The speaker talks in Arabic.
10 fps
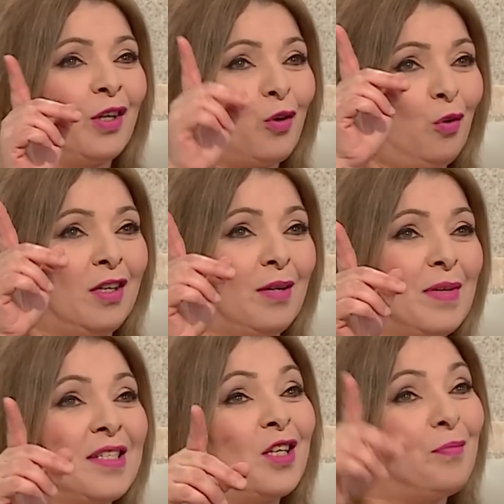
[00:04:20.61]
نروح
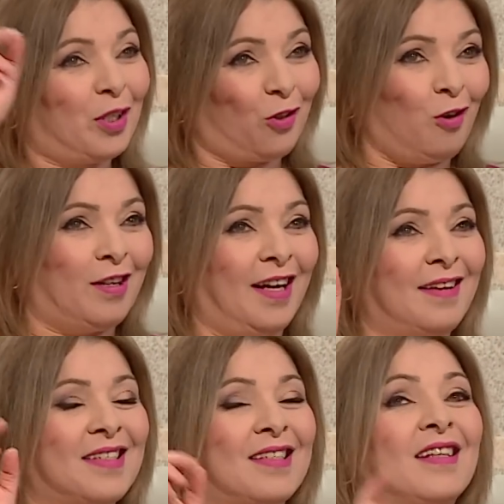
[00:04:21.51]
للمنزل من بعد نروح
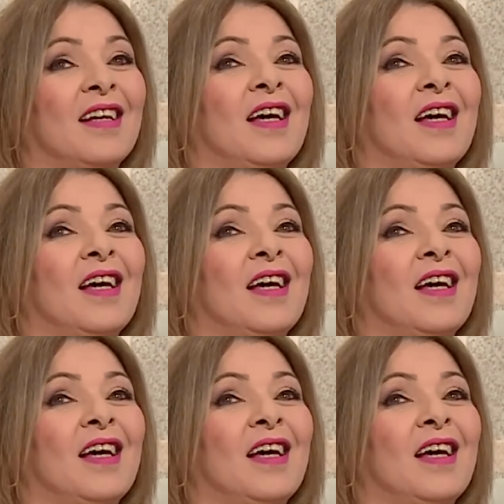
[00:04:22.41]
للعرس